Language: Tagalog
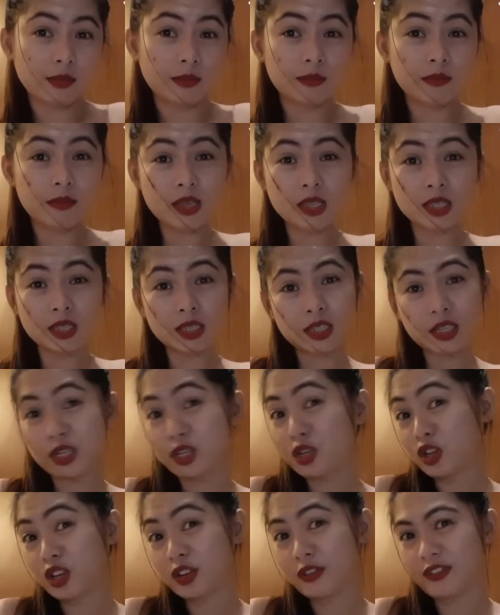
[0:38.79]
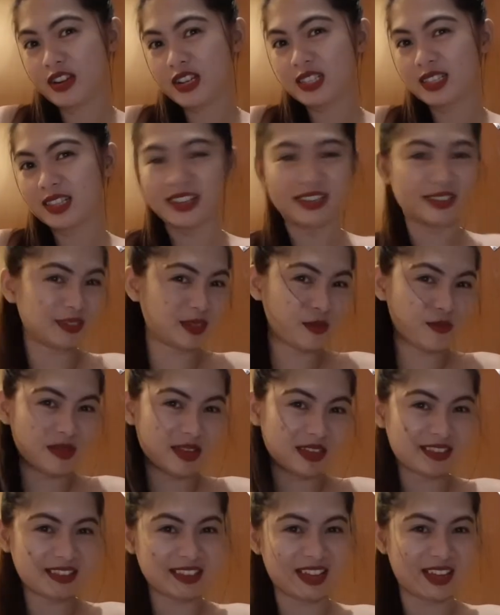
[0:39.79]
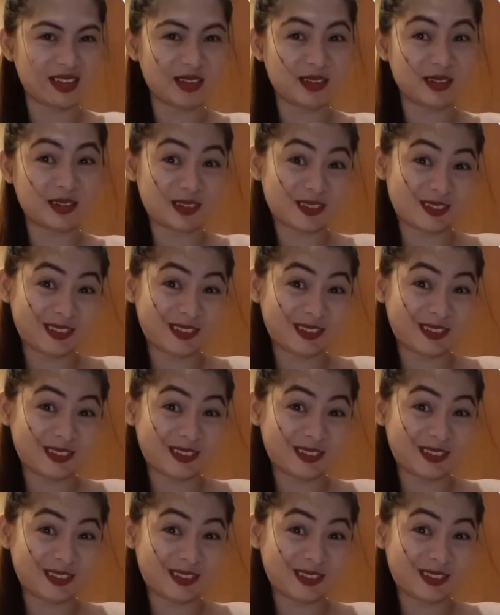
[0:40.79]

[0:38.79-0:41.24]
Miss Universe lang naman tayo.